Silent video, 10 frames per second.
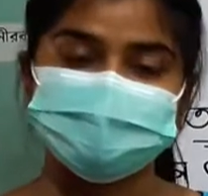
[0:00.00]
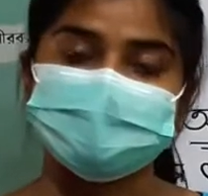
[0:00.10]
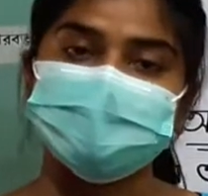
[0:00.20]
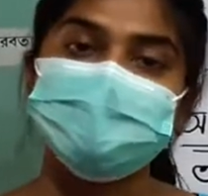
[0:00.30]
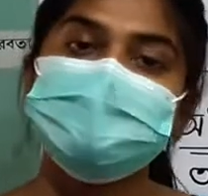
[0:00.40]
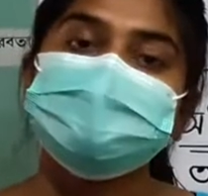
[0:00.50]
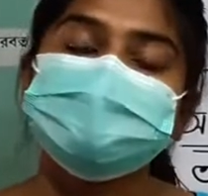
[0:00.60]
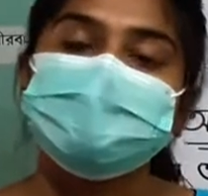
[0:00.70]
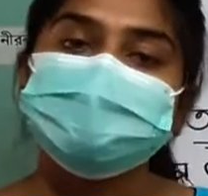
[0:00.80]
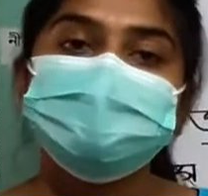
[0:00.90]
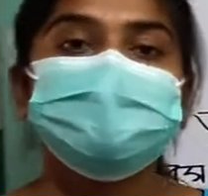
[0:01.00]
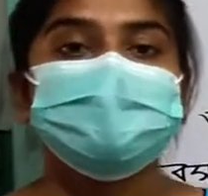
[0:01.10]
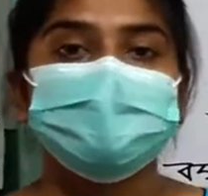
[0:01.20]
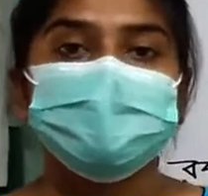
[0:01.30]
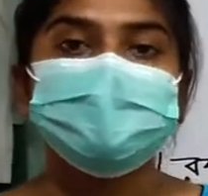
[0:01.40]
থাকে তাদের বলা
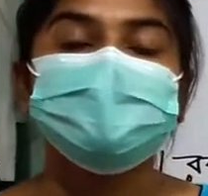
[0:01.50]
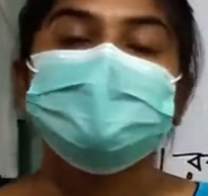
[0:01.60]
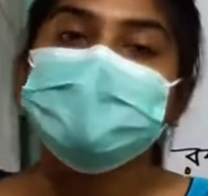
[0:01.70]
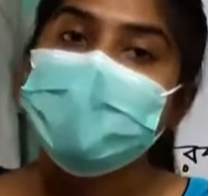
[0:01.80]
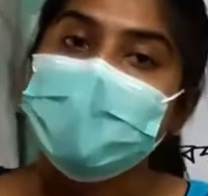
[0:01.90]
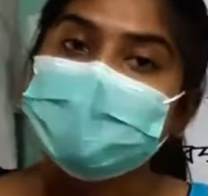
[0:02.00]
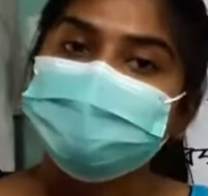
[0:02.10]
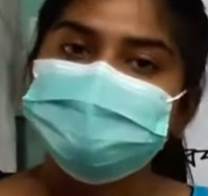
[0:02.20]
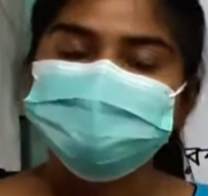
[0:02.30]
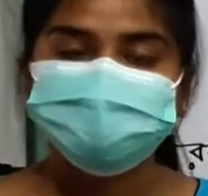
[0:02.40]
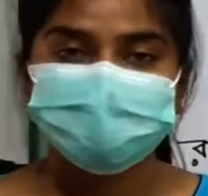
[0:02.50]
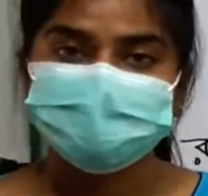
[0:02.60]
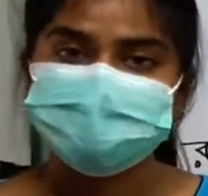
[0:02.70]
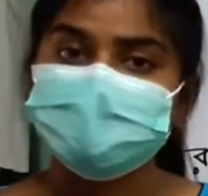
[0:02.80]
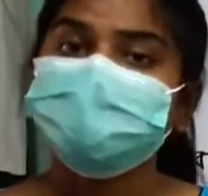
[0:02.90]
হয় এক বীজ ফল
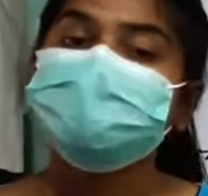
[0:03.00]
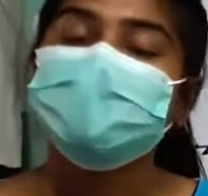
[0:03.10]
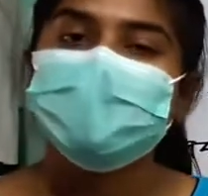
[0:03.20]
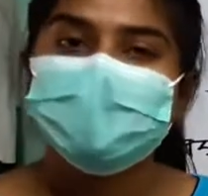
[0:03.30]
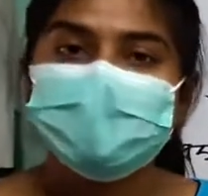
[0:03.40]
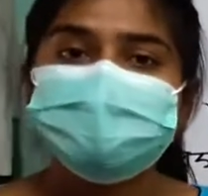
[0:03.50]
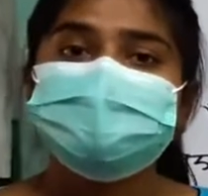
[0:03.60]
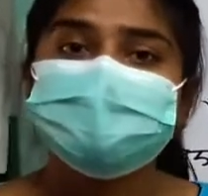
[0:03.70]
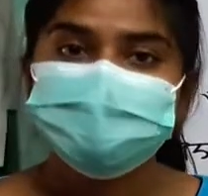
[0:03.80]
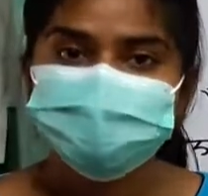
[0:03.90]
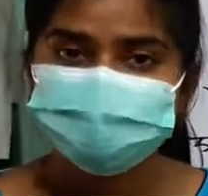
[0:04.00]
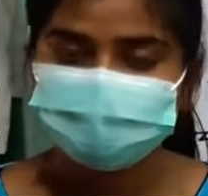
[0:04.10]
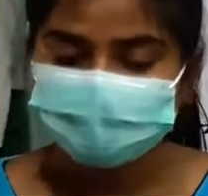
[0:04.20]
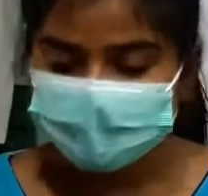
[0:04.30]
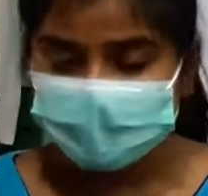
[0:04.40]
যেমন আম লিচু
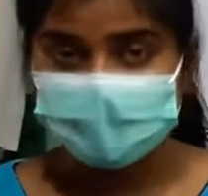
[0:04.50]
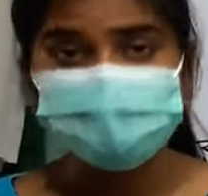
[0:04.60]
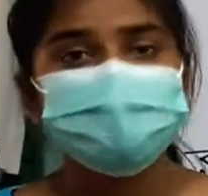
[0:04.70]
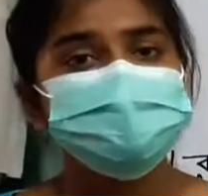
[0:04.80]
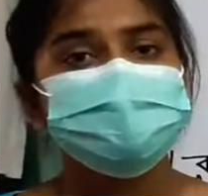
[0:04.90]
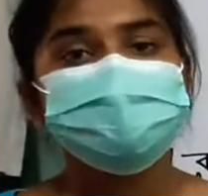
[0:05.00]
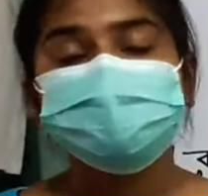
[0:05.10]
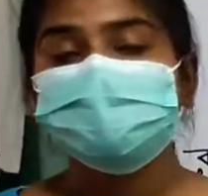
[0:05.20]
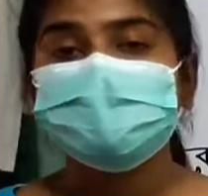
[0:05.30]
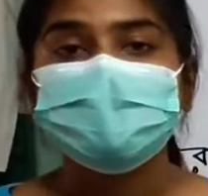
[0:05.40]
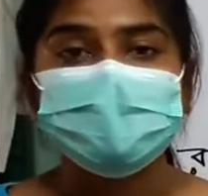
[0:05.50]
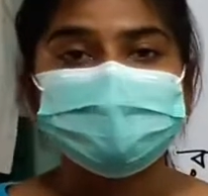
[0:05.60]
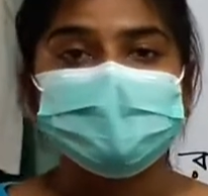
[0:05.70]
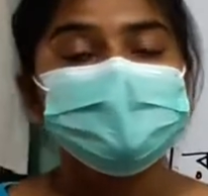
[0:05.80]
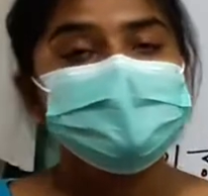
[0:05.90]
এগুলো যখন তোমরা খাবে
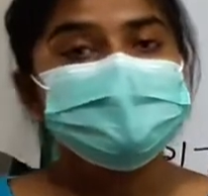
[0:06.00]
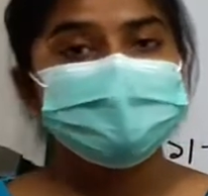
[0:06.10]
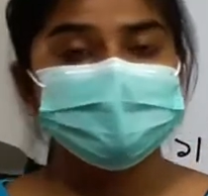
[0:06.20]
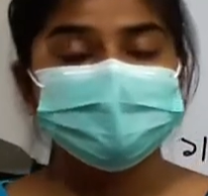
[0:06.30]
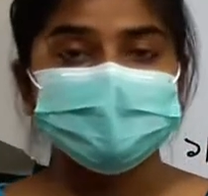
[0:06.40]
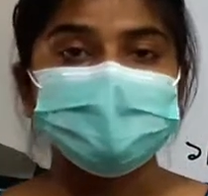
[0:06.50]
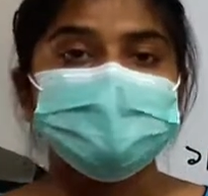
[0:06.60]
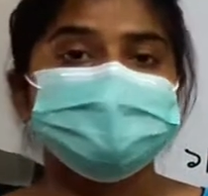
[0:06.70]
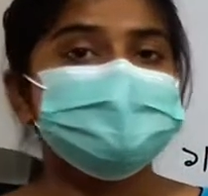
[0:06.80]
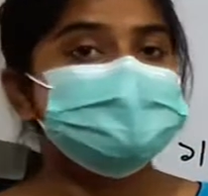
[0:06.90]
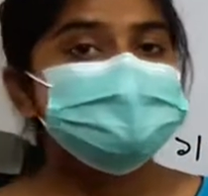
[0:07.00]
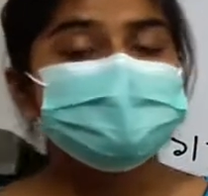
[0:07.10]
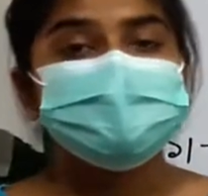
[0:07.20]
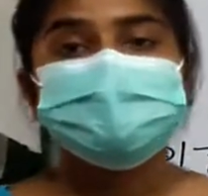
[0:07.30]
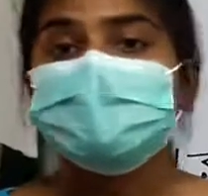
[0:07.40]
দেখবে বীজ
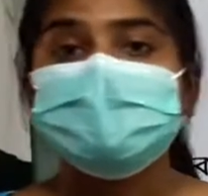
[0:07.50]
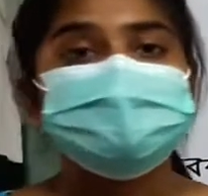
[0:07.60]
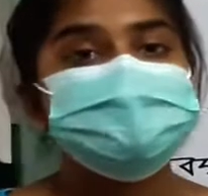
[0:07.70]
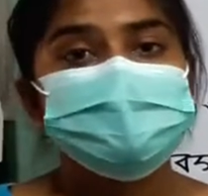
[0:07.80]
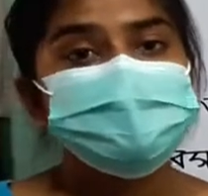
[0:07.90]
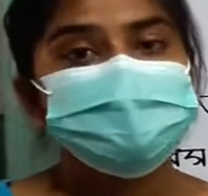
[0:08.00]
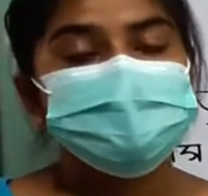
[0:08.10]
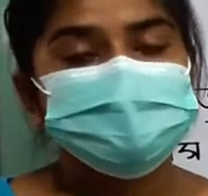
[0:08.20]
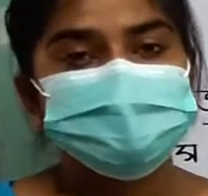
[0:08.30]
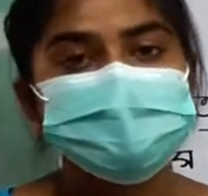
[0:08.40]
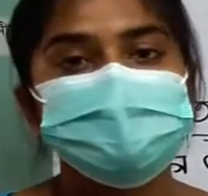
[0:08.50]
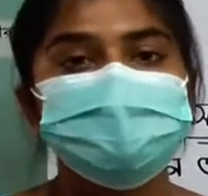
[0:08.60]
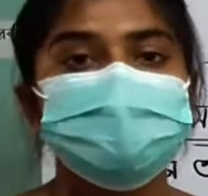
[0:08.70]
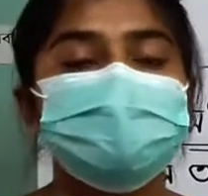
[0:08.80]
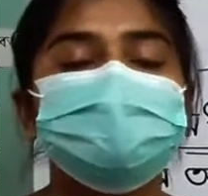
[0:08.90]
অর্থাৎ আটি আমি বলেছি
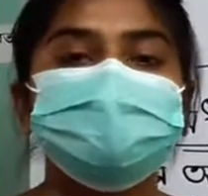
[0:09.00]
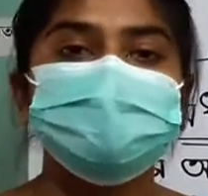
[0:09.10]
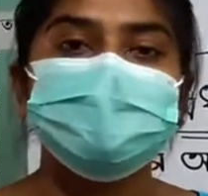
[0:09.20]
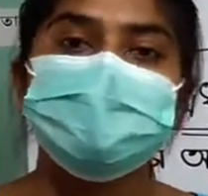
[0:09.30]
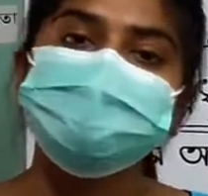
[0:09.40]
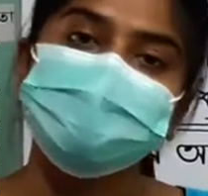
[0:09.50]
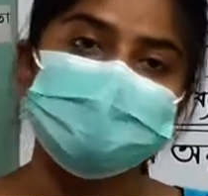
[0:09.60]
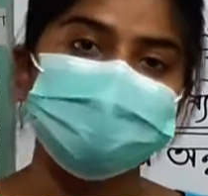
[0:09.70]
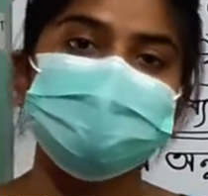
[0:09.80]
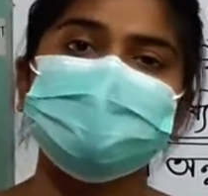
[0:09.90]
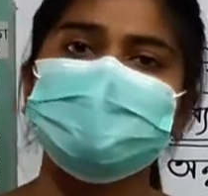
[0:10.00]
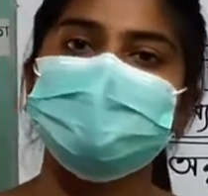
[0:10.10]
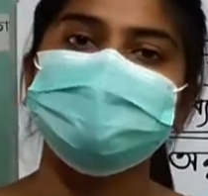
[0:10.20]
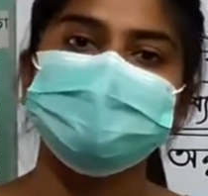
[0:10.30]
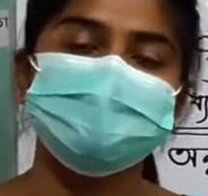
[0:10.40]
তো তোমরা এই ফলগুলো খাওয়ার
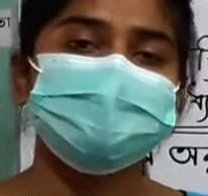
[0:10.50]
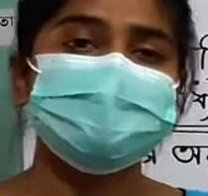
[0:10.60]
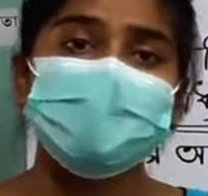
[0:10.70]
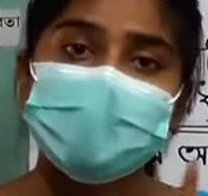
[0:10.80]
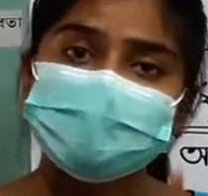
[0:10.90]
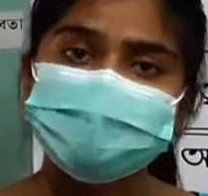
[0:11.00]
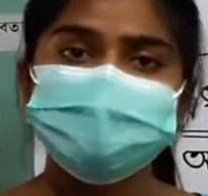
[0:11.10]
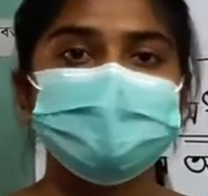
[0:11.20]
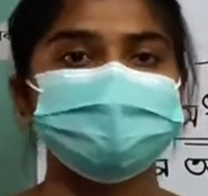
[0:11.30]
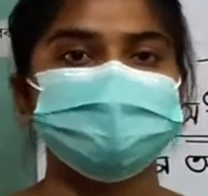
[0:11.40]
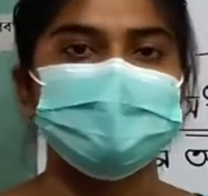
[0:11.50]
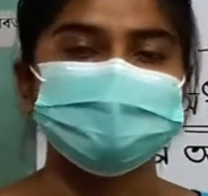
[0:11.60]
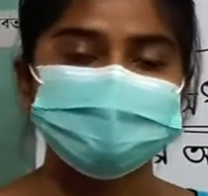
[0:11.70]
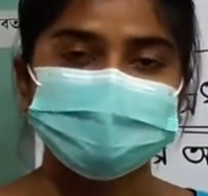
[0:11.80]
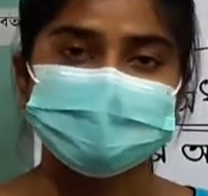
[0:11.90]
পরে দেখবে একটাই মাত্র আটি
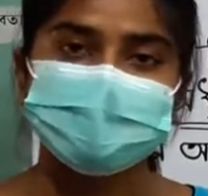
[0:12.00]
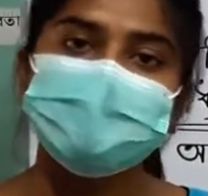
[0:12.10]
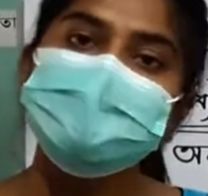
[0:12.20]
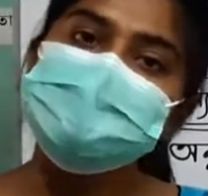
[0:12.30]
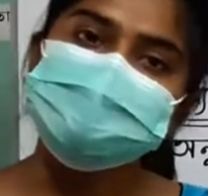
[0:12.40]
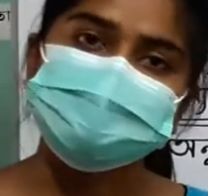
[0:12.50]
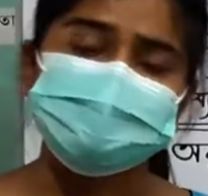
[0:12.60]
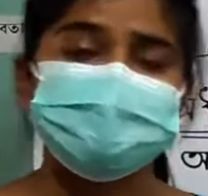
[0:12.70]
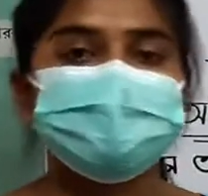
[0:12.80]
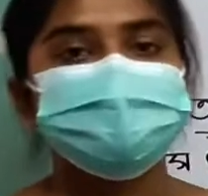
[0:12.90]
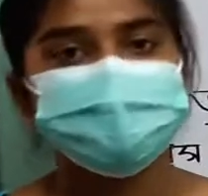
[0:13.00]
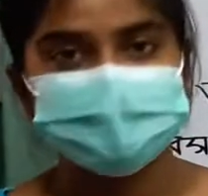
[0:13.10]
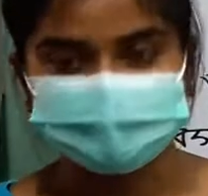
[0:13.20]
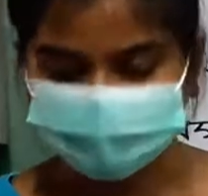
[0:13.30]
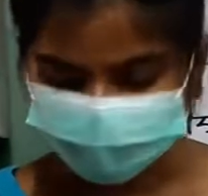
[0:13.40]
থাকে যেটা আমরা ফেলে
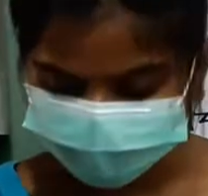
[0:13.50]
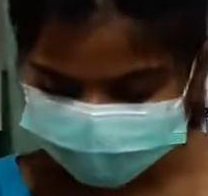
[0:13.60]
দিই